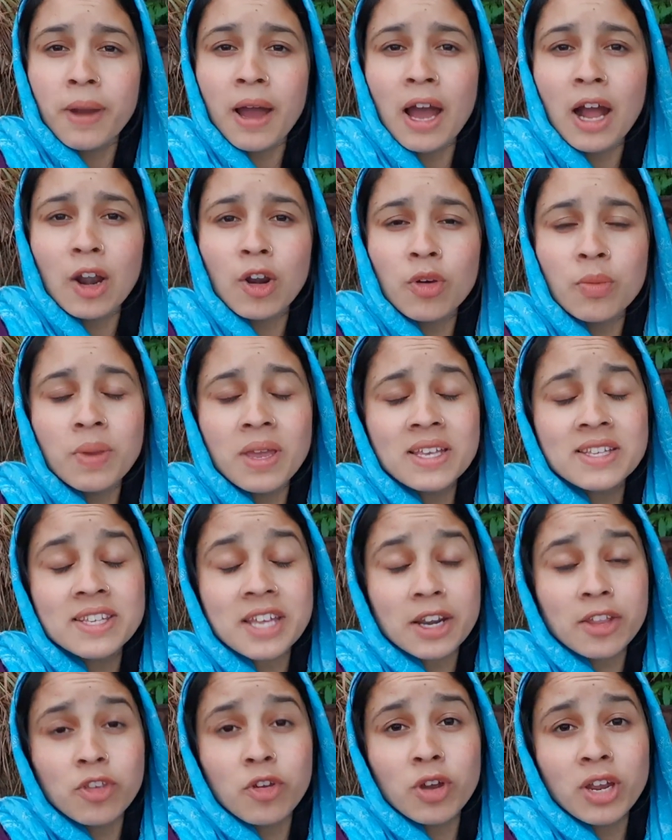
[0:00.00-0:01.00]
पहाड़ों में
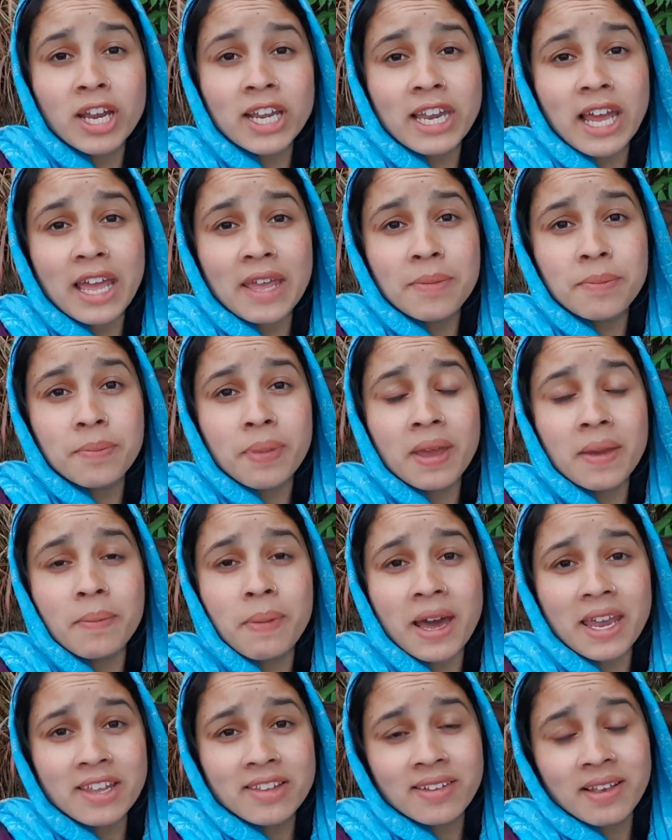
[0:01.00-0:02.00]
सर्दियों के टाइम पे
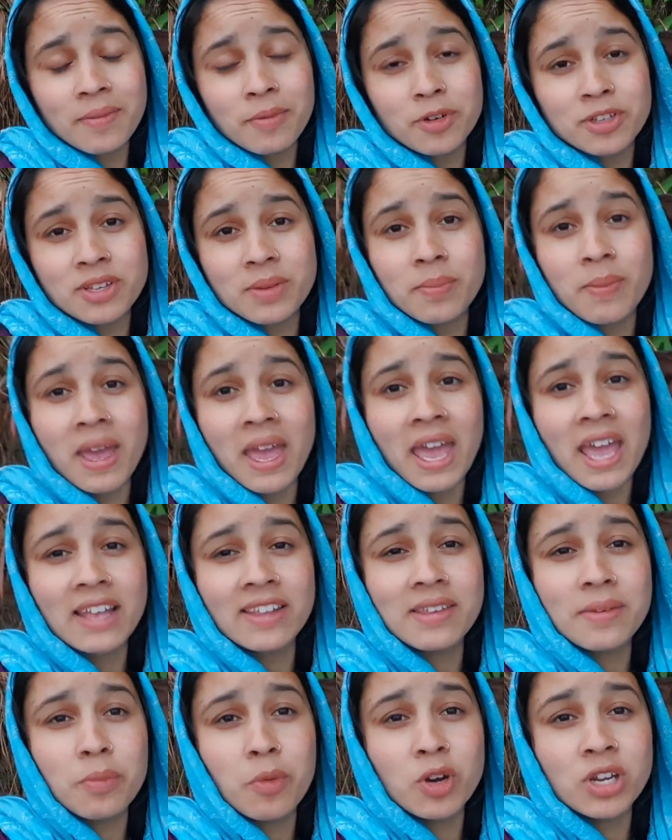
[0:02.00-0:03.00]
बारिश के मौसम में
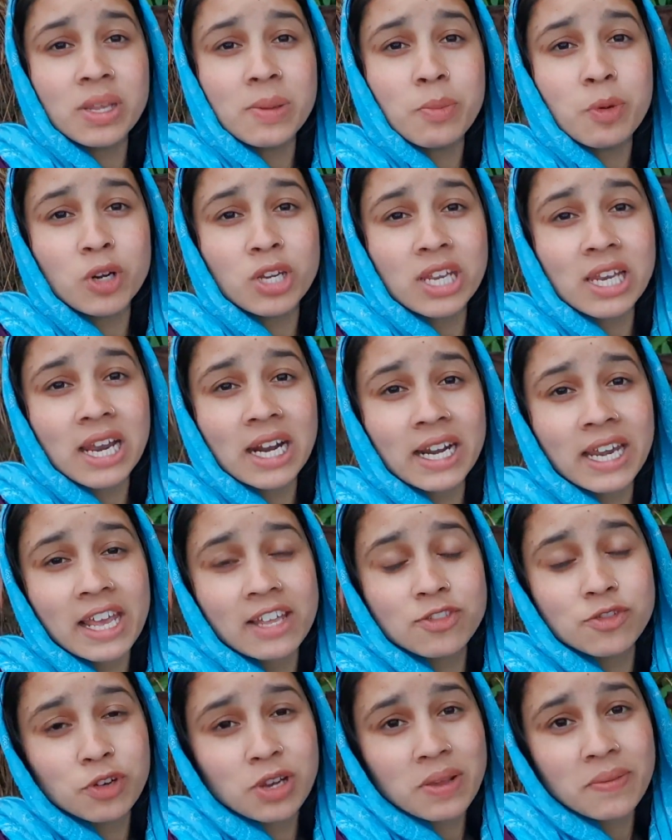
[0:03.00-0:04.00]
ऐसी मोटी मोटी लकड़ियाँ
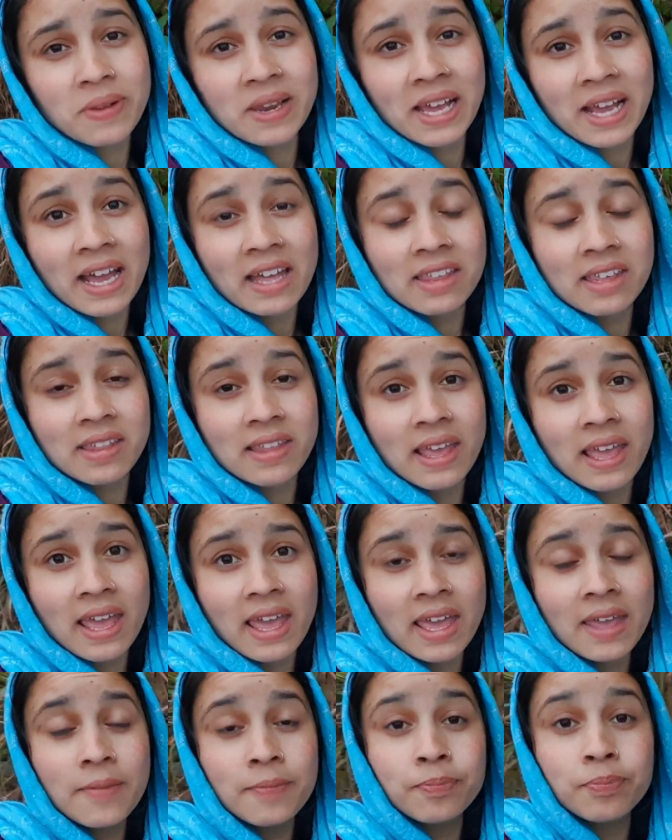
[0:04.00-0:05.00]
चूल्हे में लगा देते
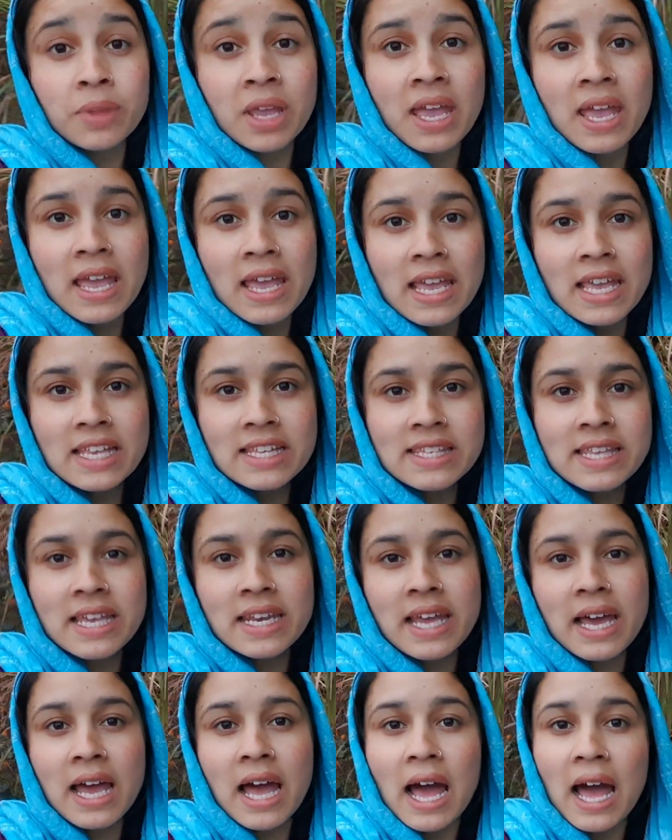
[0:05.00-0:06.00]
हैं इससे
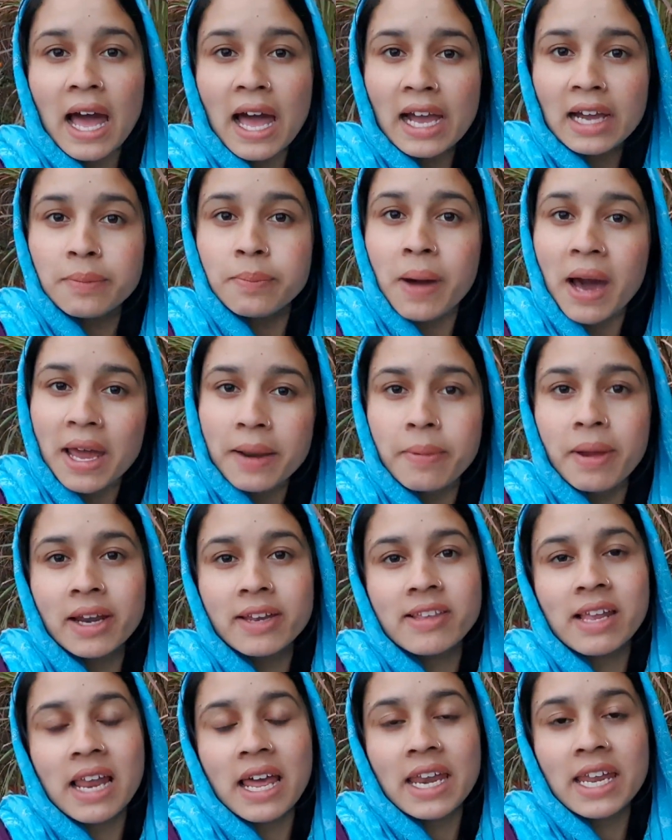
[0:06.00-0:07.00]
ना आग बार बार
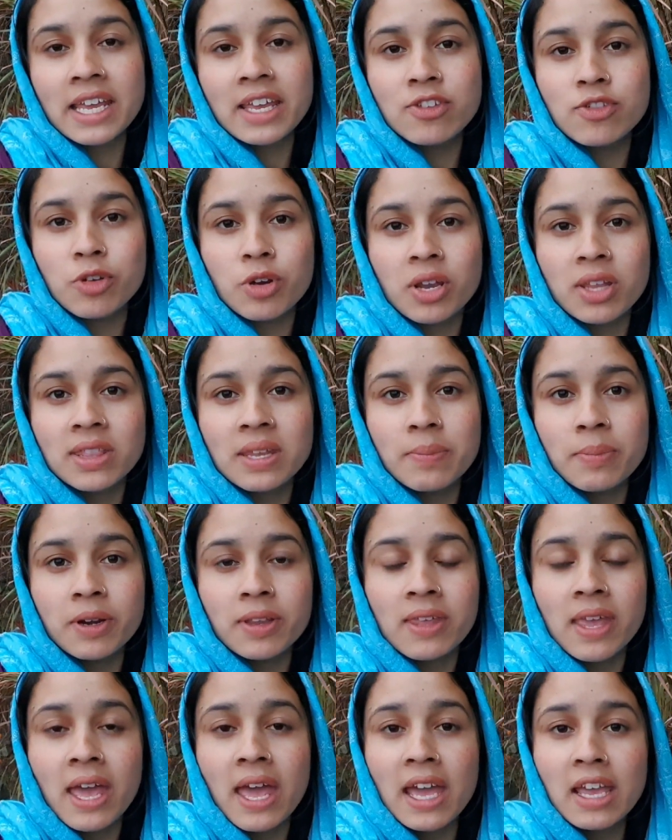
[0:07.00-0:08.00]
जलाने की जरूरत नहीं
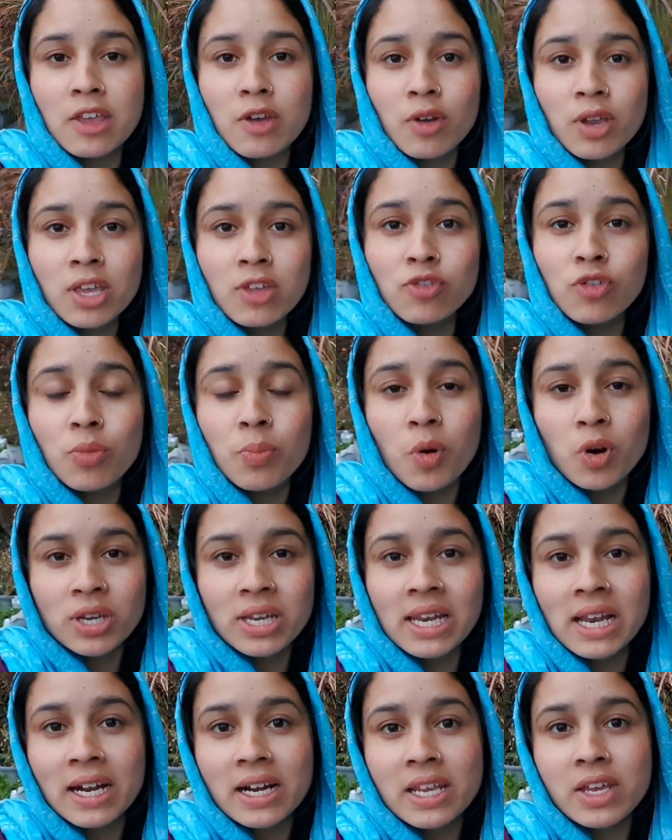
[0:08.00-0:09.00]
पड़ती है क्योंकि जो
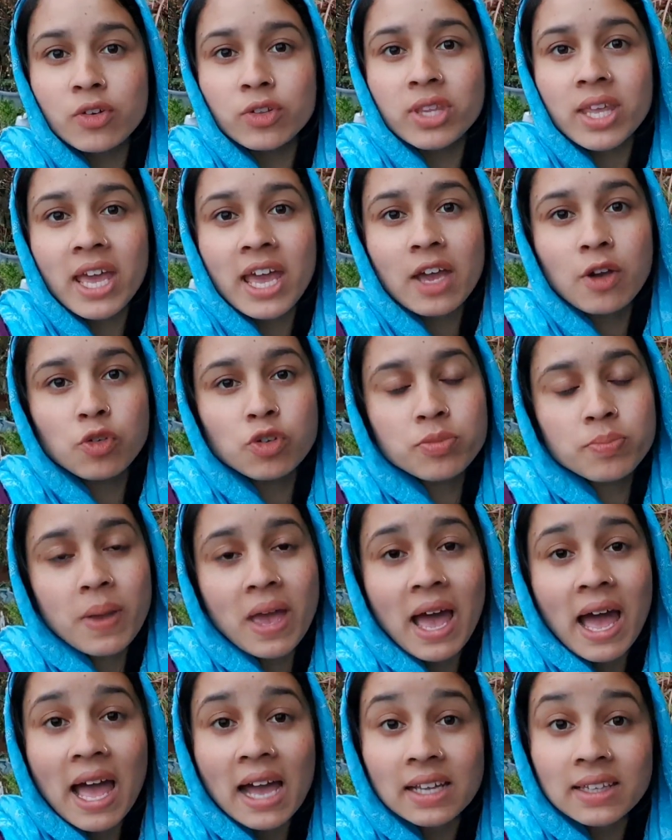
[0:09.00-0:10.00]
मोटी लकड़ी होती है उस पर
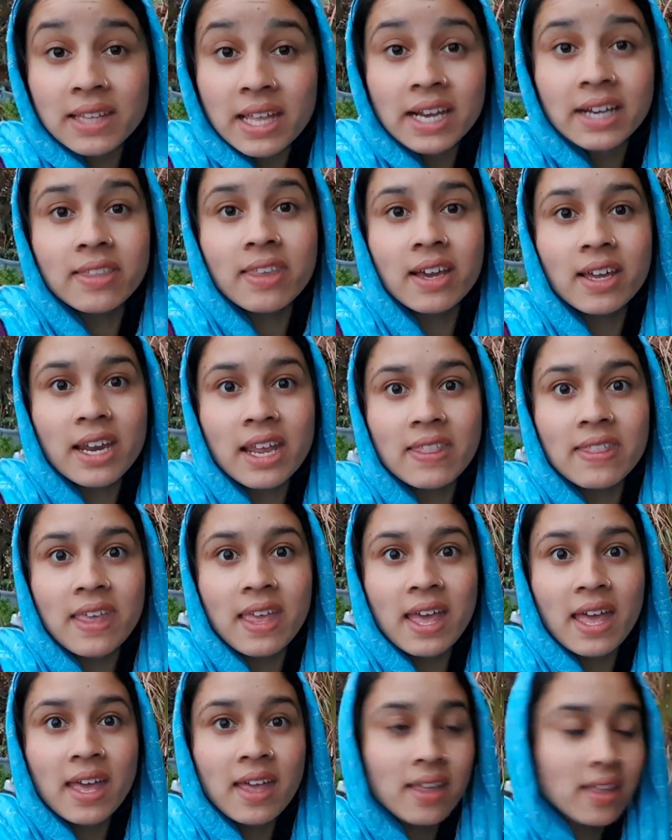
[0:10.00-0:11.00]
आग देर तक रहती
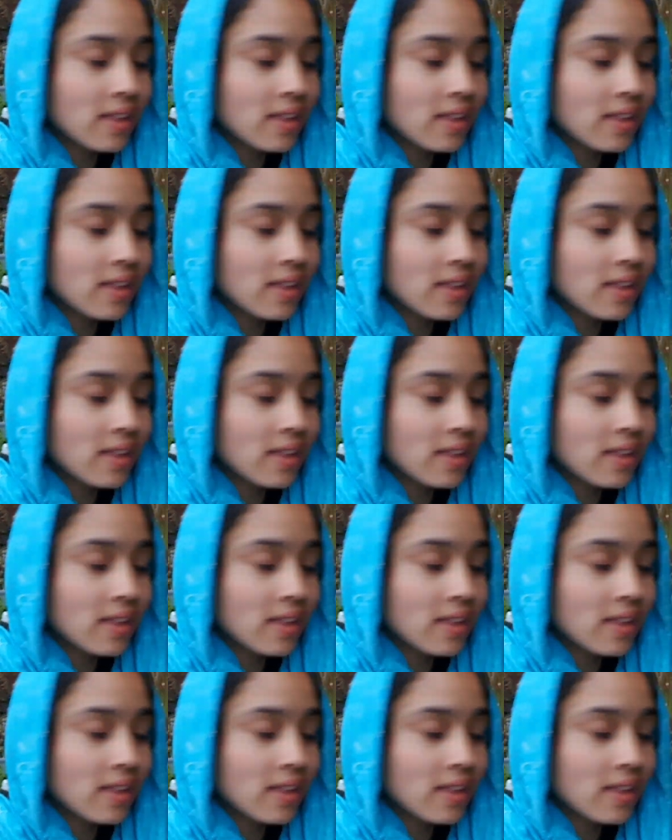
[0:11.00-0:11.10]
है